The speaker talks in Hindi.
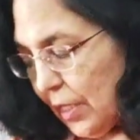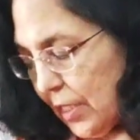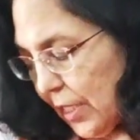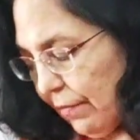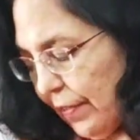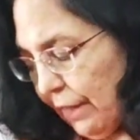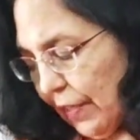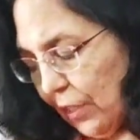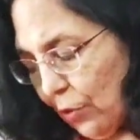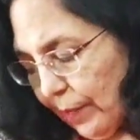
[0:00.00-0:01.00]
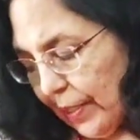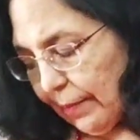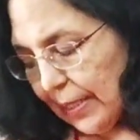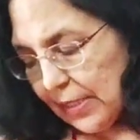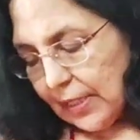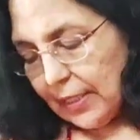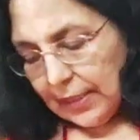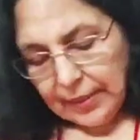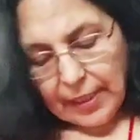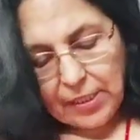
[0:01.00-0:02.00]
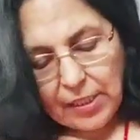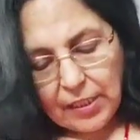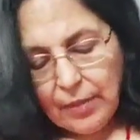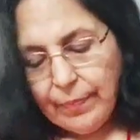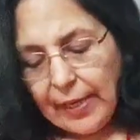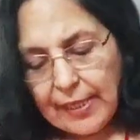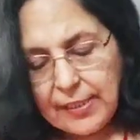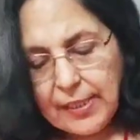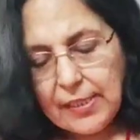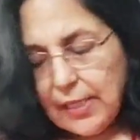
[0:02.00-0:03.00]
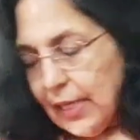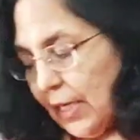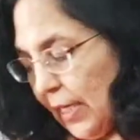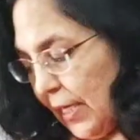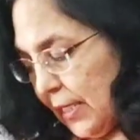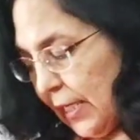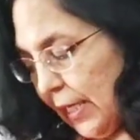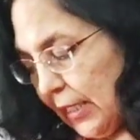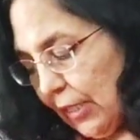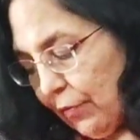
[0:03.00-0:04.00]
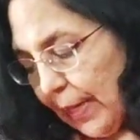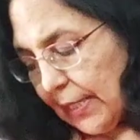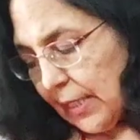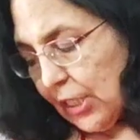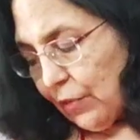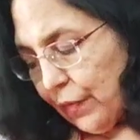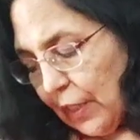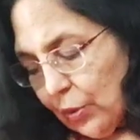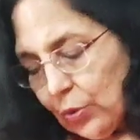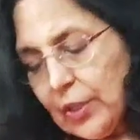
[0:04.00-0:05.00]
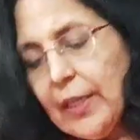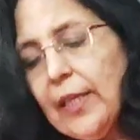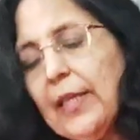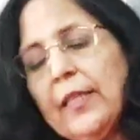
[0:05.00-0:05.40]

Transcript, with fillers: इसकी वीविंग के ऊपर ही मैसर करती है जी इनकी प्राइजेज़ इसलिए इनकी प्राइजेस डिफरेंट होती हैं ये